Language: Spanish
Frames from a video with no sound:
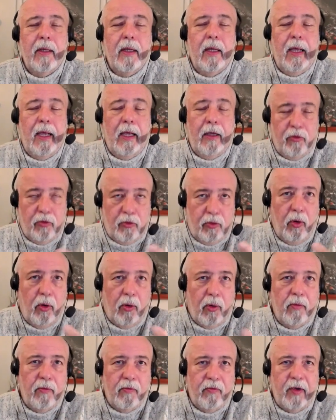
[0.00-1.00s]
esto
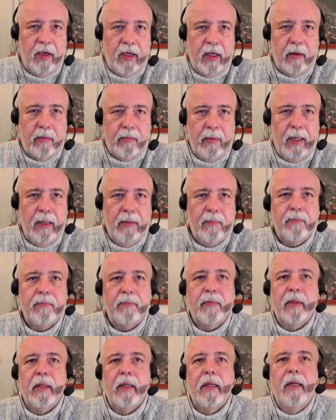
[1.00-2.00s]
confirma
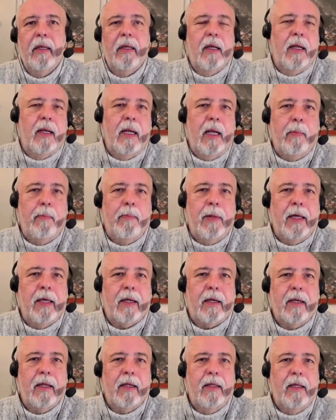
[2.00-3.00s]
la
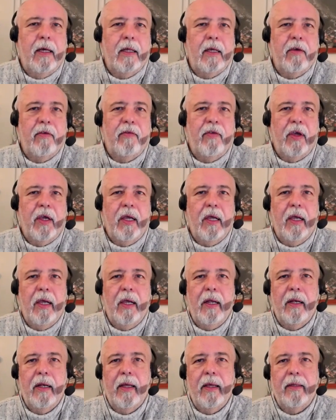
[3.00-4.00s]
pérdida de fe
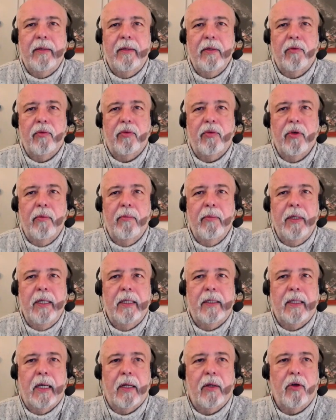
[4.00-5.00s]
en la institución
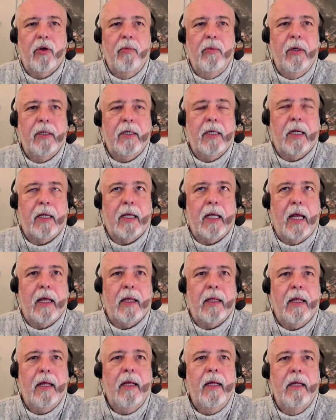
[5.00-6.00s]
militar como
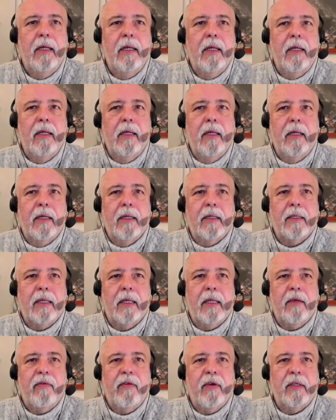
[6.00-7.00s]
encargada de
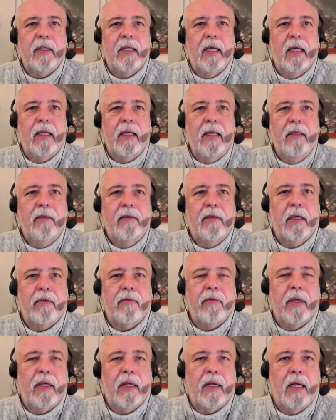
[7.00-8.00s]
defender y
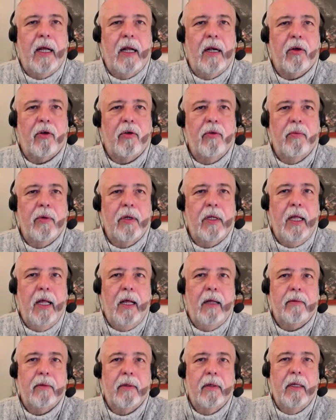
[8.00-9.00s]
servir a la
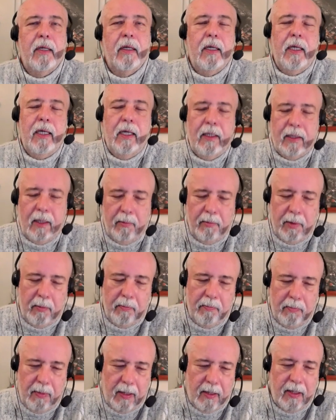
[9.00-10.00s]
comunidad y
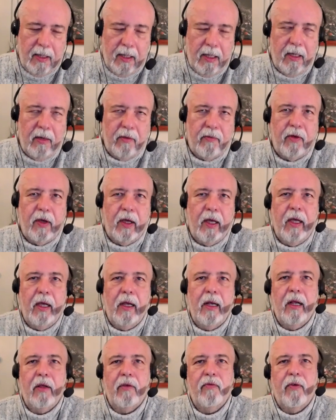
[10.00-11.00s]
también pérdida de fe
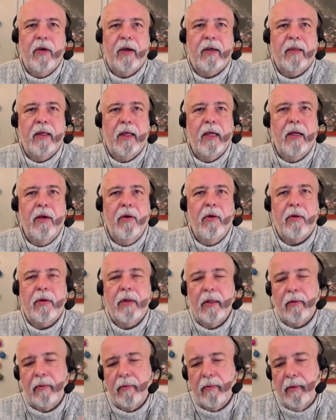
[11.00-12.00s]
en las fuerzas del
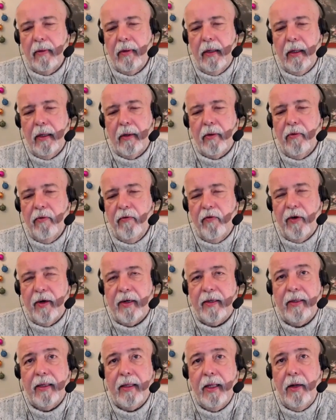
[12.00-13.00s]
orden. Eh, con
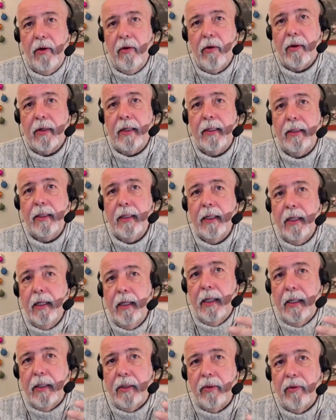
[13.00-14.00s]
fuerzas del orden
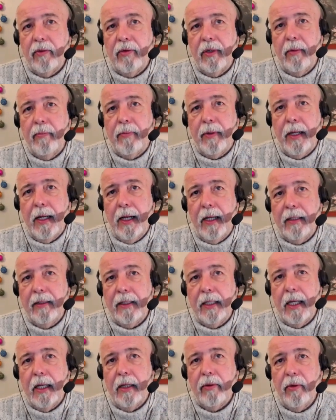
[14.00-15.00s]
yo siempre
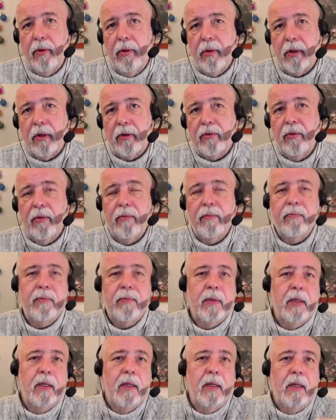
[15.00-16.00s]
entiendo lo que son
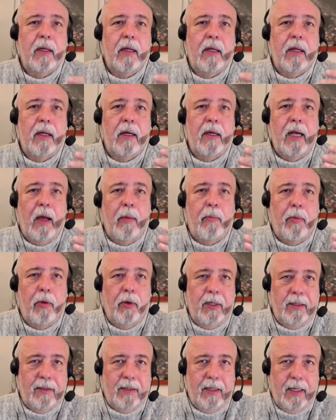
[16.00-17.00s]
las
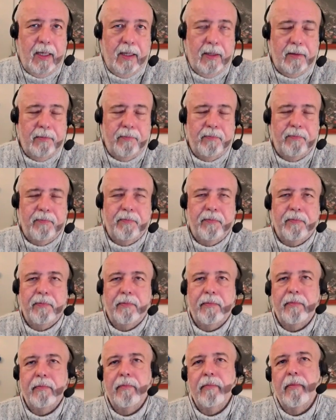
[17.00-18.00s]
policías,
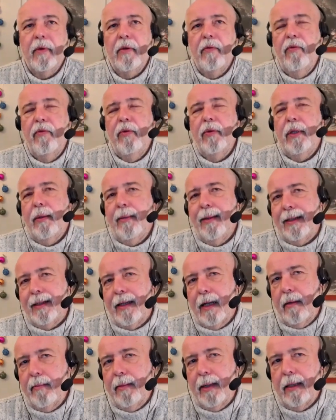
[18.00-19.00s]

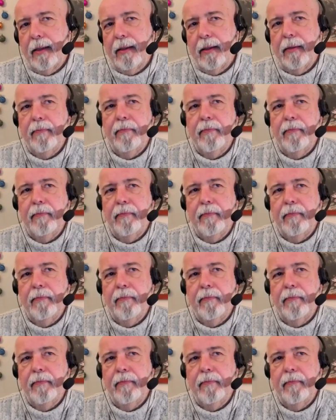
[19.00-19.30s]
fundamentalmente.